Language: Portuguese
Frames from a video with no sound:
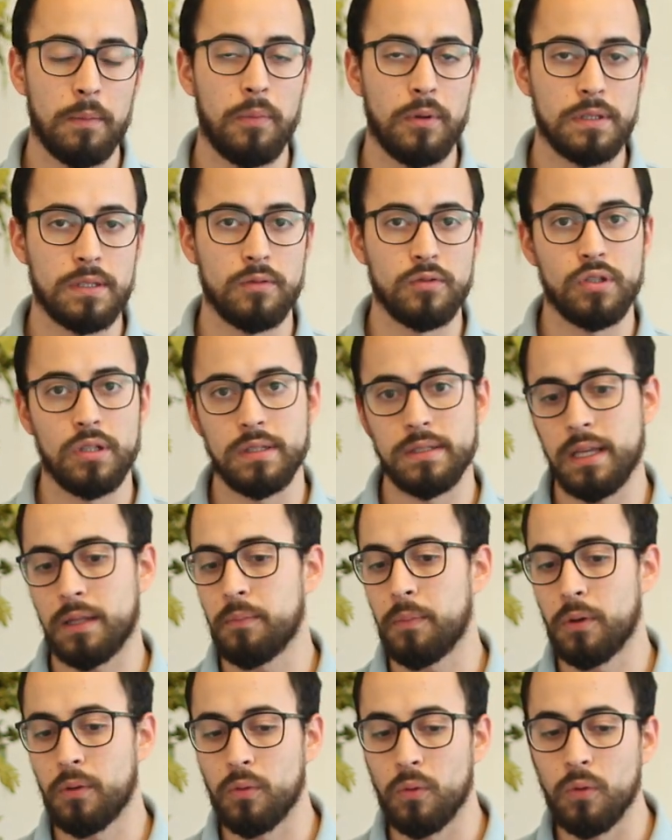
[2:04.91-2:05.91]
pode ser utilizado
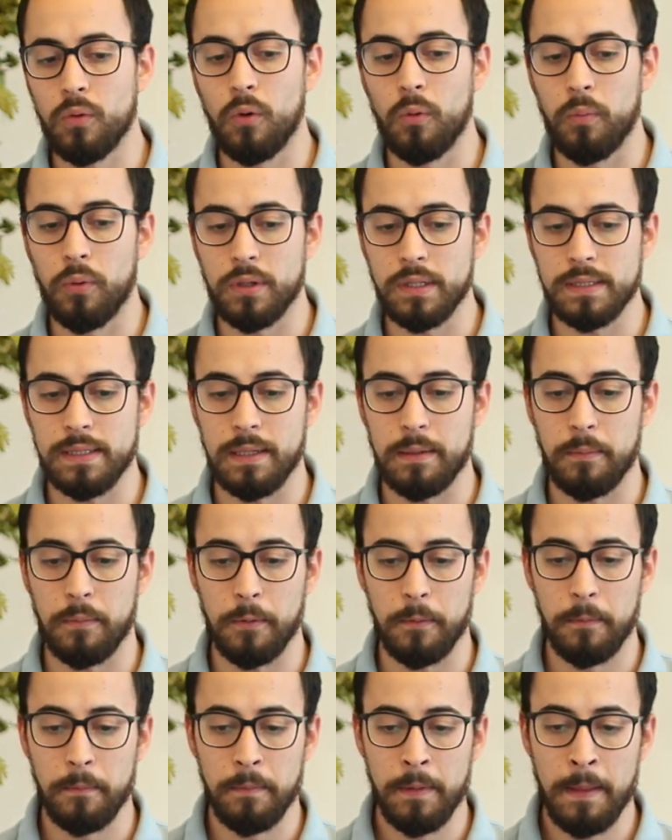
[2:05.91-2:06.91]
pelo Google, por
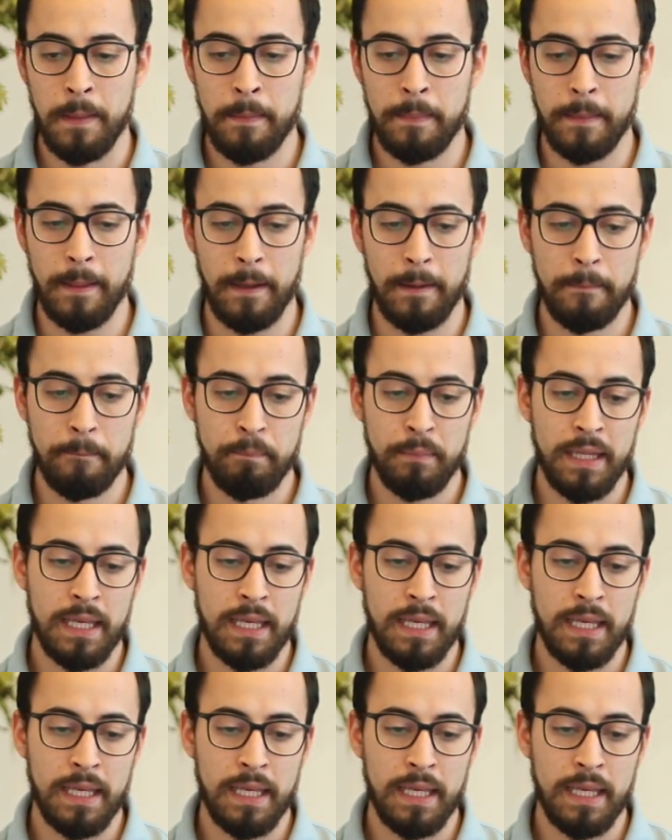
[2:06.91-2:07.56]
exemplo, tá?